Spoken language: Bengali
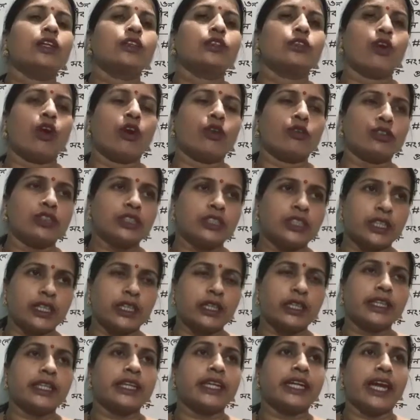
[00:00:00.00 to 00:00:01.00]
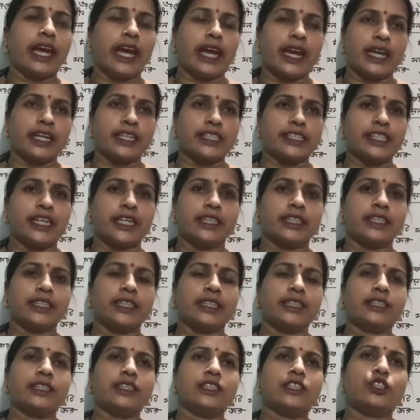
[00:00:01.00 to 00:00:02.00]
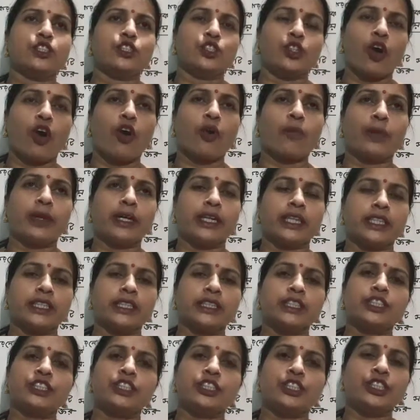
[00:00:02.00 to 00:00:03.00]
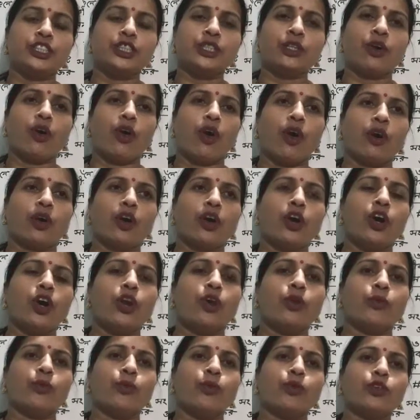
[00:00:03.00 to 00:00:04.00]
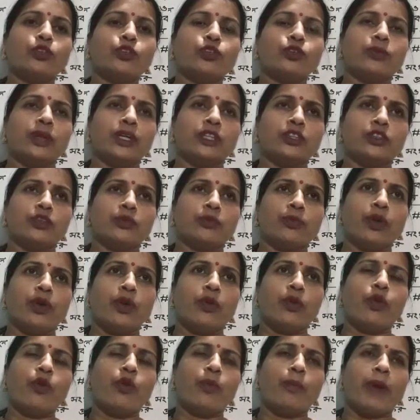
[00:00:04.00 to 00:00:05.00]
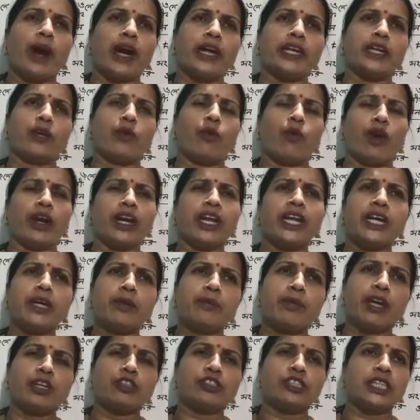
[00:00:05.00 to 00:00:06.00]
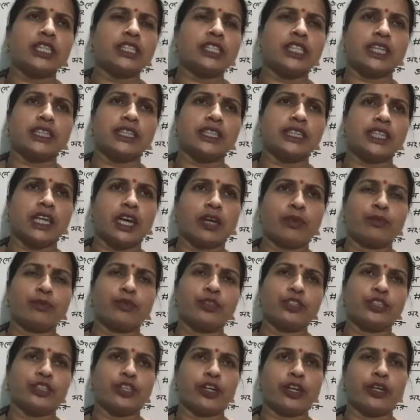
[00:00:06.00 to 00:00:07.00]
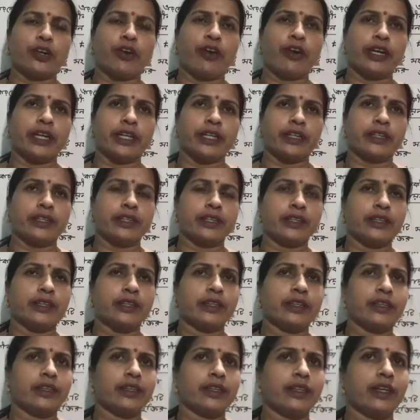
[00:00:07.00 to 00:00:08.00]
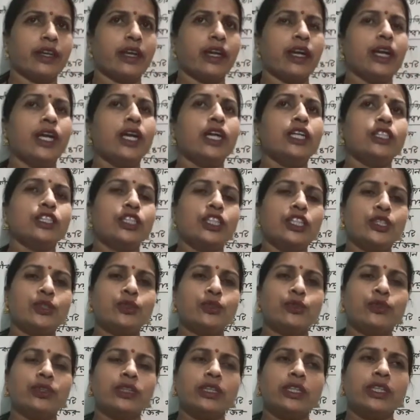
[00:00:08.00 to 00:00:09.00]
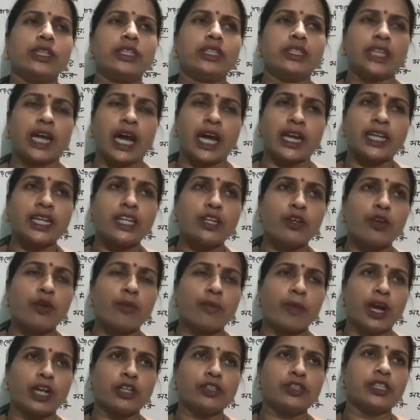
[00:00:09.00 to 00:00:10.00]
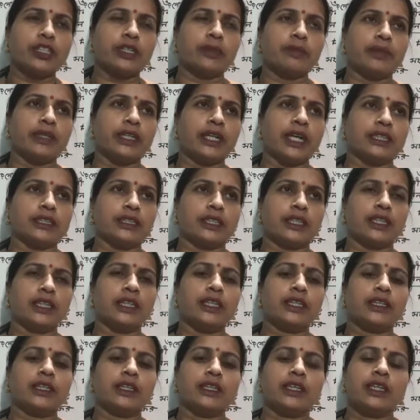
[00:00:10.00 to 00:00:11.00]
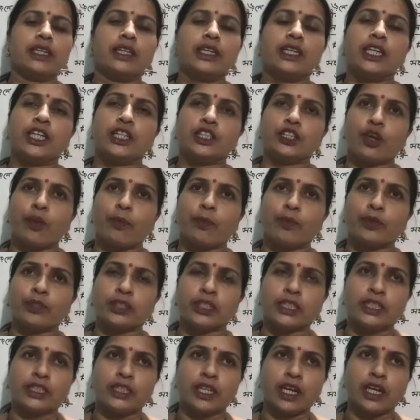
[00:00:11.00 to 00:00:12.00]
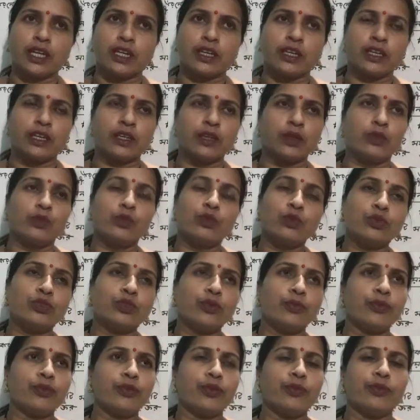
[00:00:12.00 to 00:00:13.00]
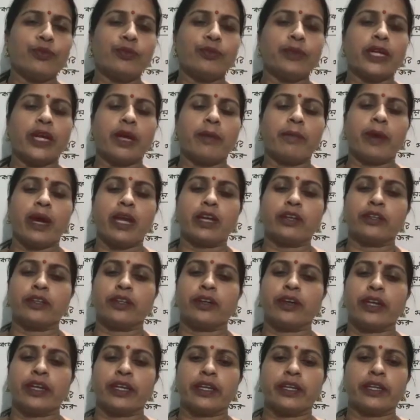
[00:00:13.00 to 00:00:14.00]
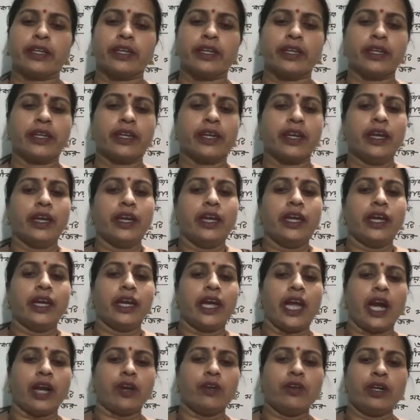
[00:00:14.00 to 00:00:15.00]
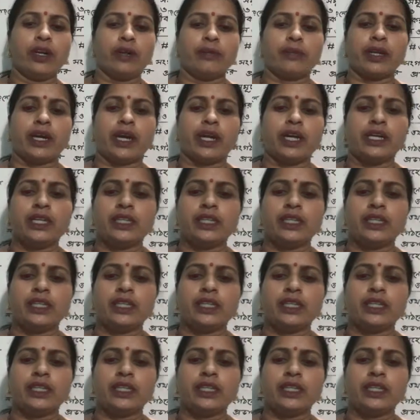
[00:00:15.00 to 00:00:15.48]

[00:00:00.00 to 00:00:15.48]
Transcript: তখন সে খেলার সাথী সহপাঠী শিক্ষক বন্ধুবান্ধব ও বাইরে অনেক মানুষের সাথে তার পরিচয় ঘটে শিশুর শারীরিক ও মানসিক বিকাশে এসব প্রতিষ্ঠান গুরুত্বপূর্ণ ভূমিকা পালন করে এখন আমরা